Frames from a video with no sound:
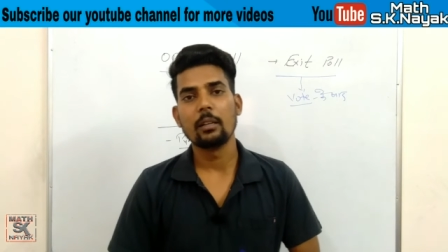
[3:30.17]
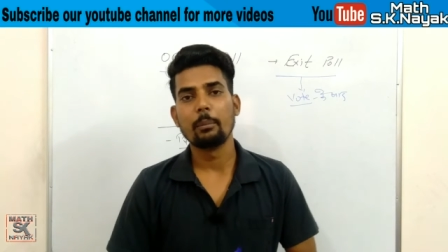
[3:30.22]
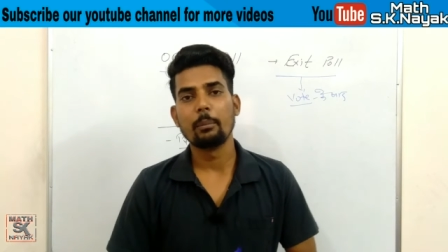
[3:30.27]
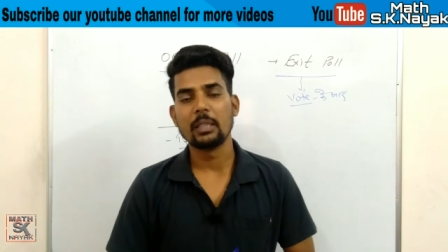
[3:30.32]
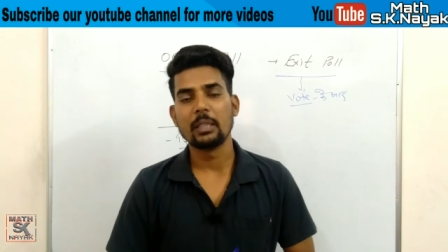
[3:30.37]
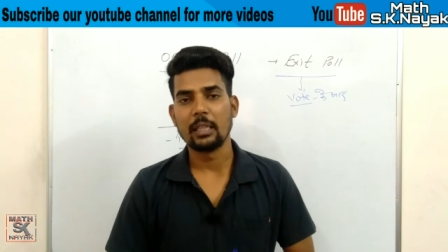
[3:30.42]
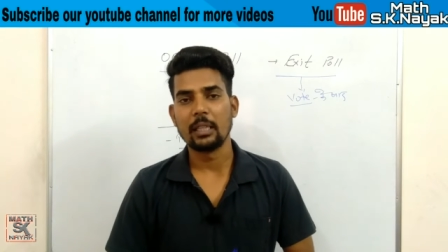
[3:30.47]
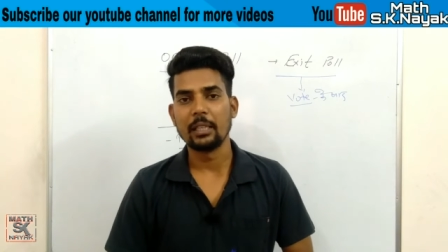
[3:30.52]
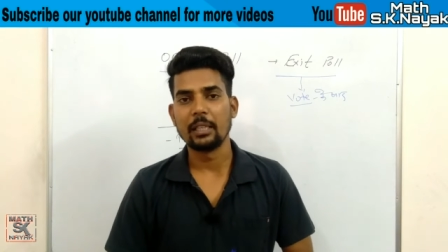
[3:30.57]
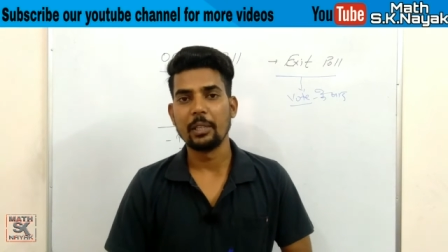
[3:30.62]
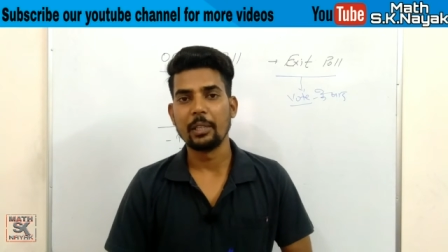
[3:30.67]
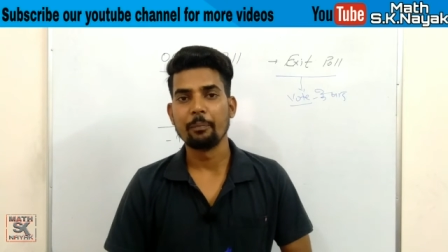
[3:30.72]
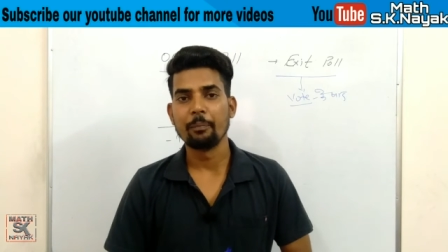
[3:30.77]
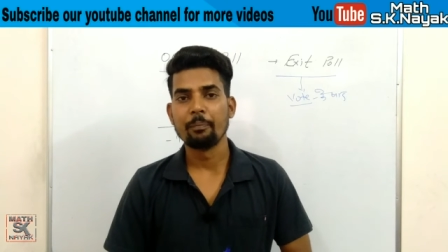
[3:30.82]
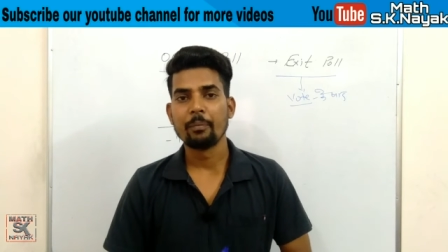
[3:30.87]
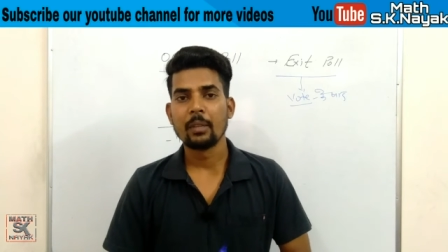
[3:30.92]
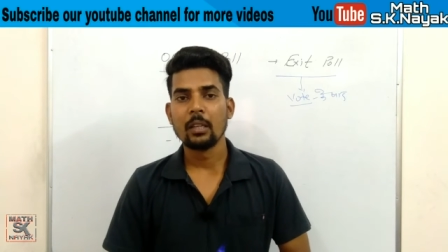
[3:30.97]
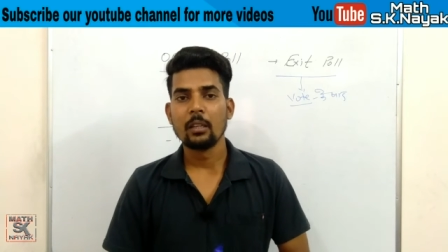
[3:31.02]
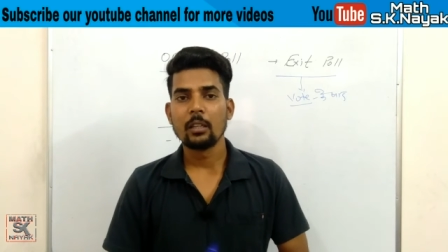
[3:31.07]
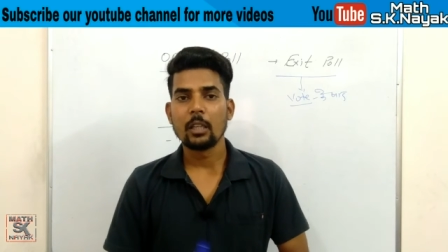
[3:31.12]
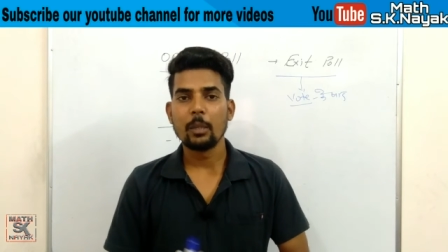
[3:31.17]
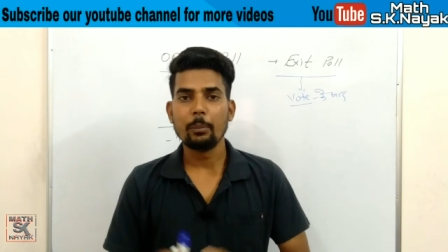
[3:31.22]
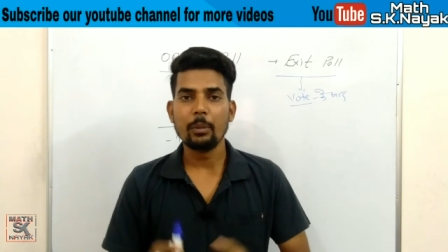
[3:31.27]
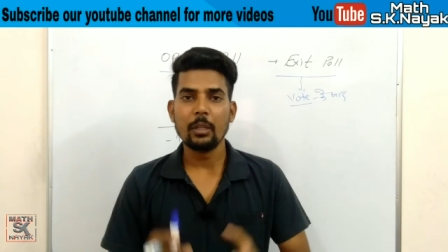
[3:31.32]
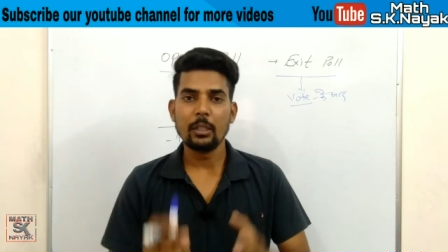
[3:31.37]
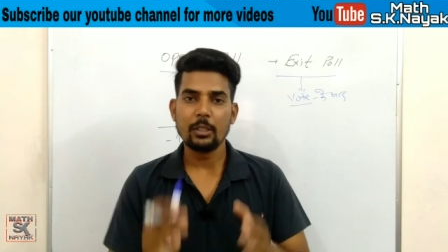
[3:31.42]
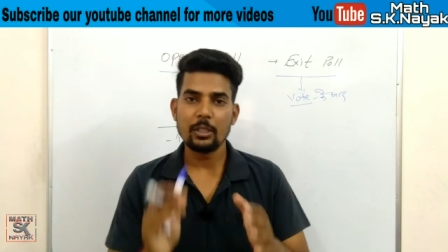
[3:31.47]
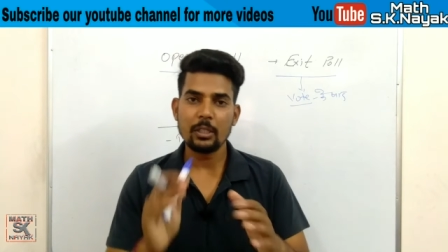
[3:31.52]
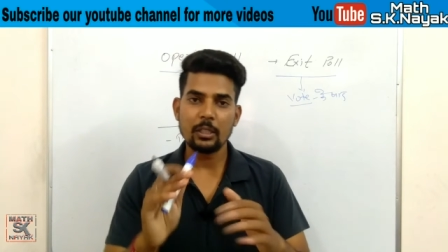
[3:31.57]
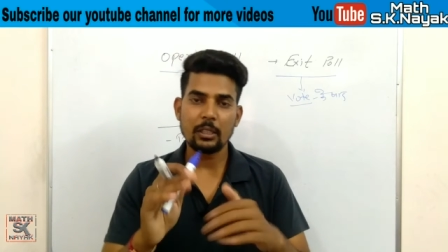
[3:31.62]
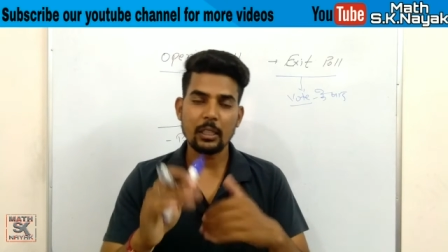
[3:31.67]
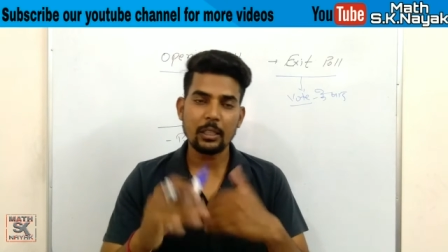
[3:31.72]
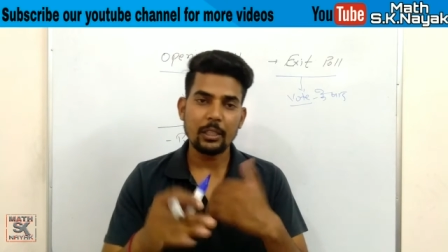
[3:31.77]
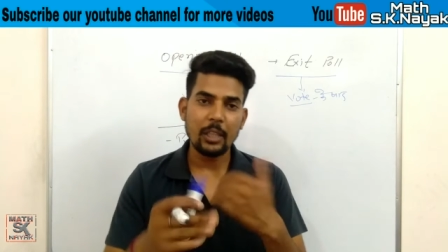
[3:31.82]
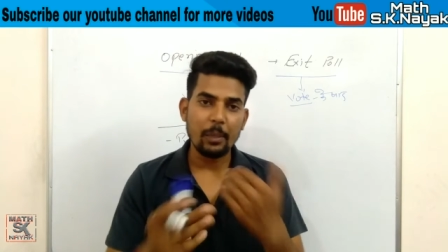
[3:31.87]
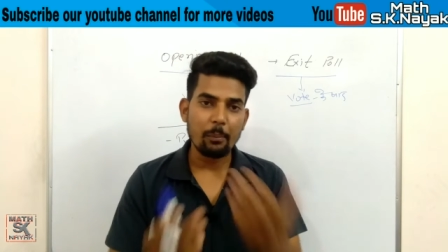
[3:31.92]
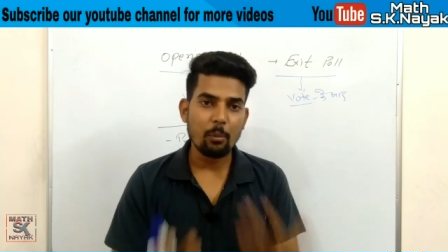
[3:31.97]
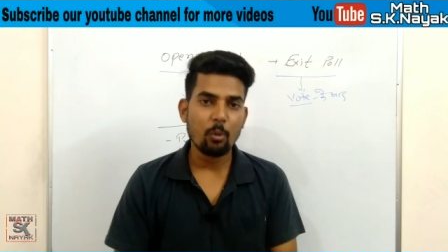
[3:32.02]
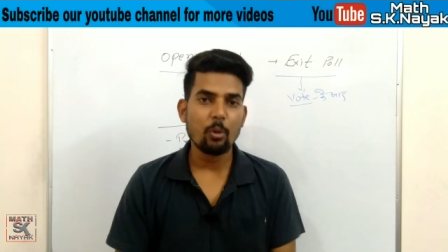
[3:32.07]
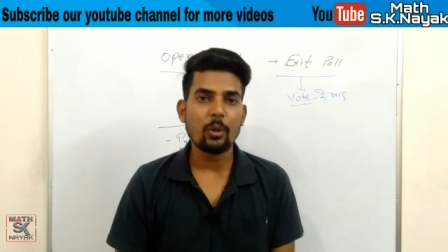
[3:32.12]
बताएंगे कि भी जनता
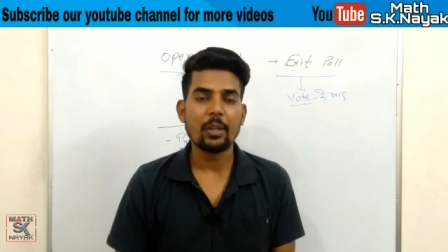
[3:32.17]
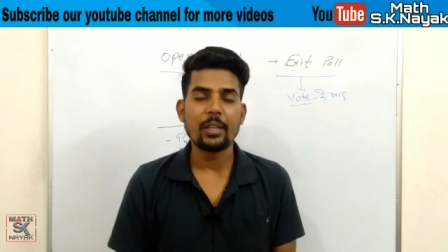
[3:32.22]
ये बोल